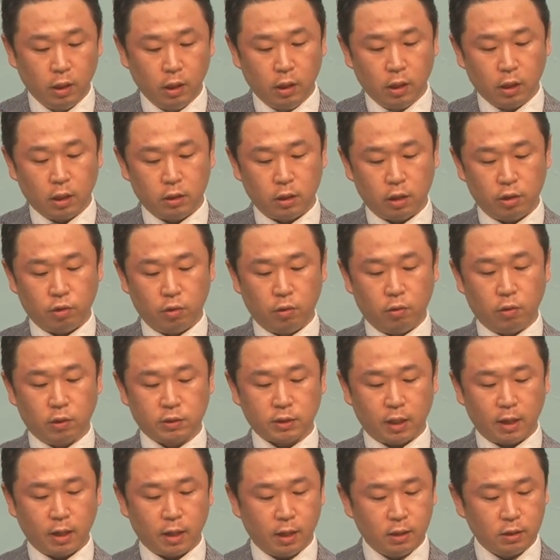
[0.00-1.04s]
그래서
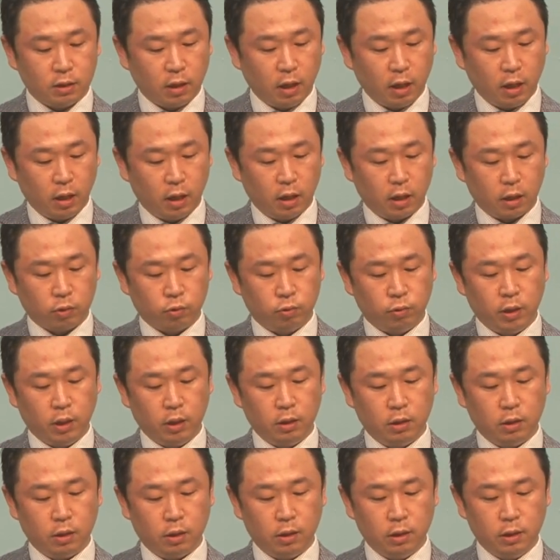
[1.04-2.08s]
살아갈 때
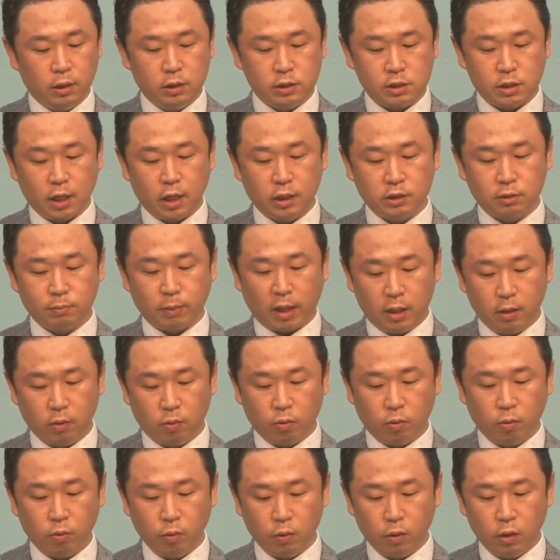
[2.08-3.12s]
귀인들을 의지하지
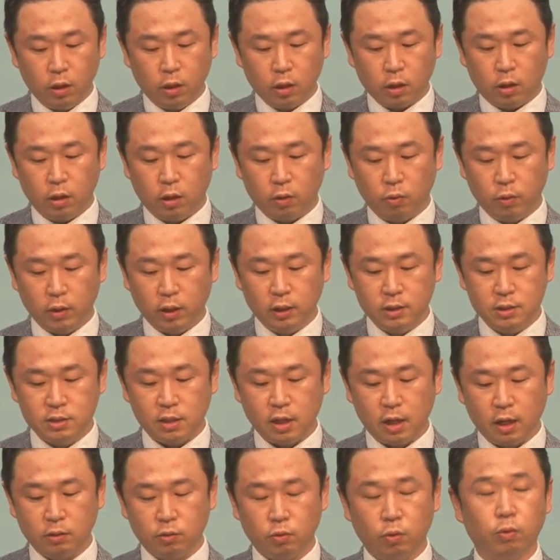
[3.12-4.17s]
말고 그리고
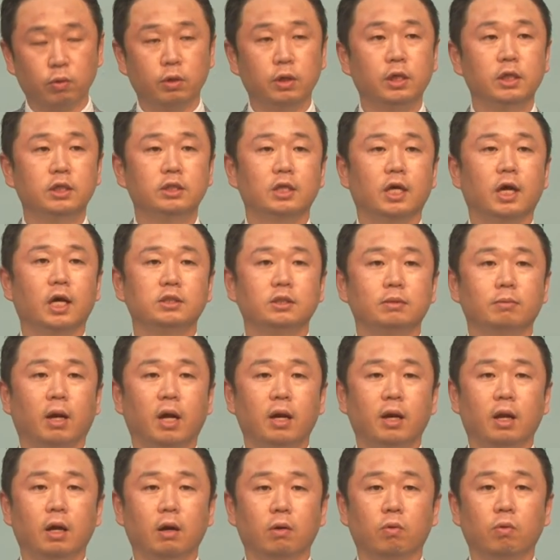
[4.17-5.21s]
인생도 의지하지
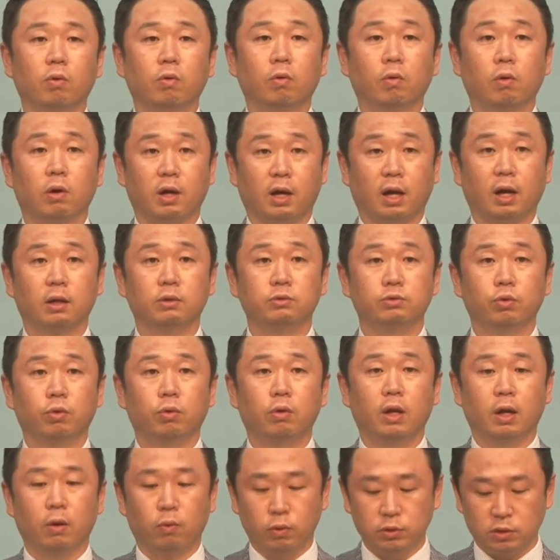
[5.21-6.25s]
말라고
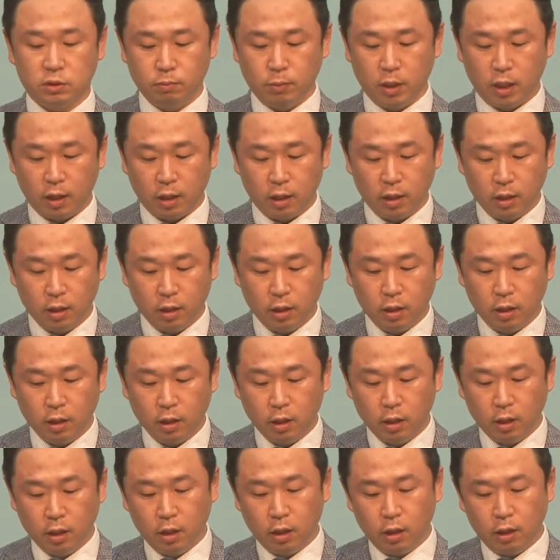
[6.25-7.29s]
강조를 하고 있습니다.
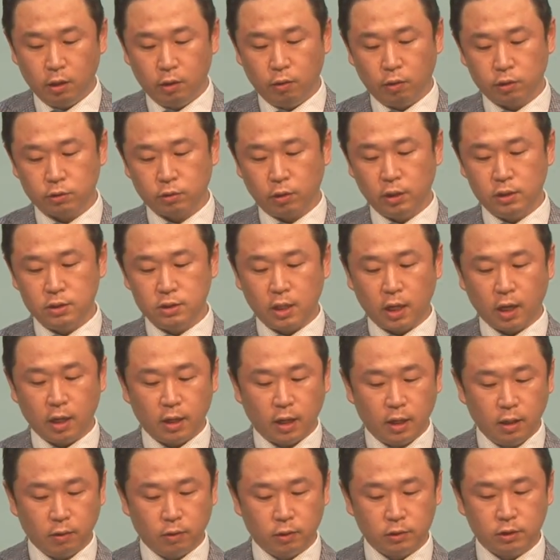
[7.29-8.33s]
여기서
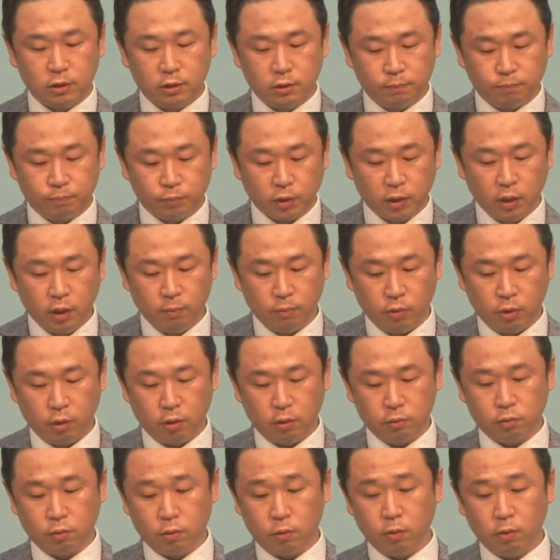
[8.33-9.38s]
인생이라는 것은
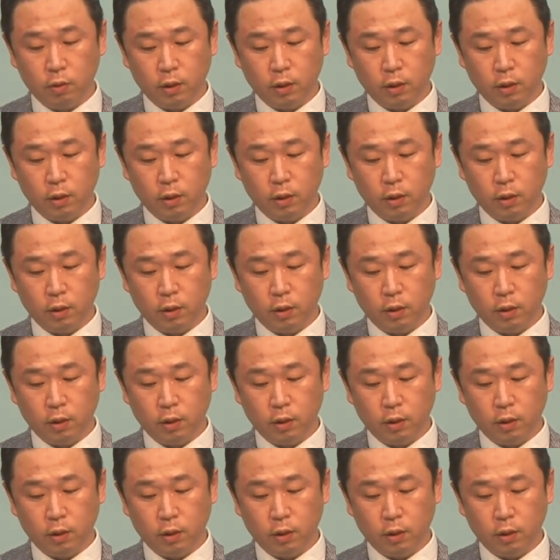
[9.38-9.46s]
히브리어도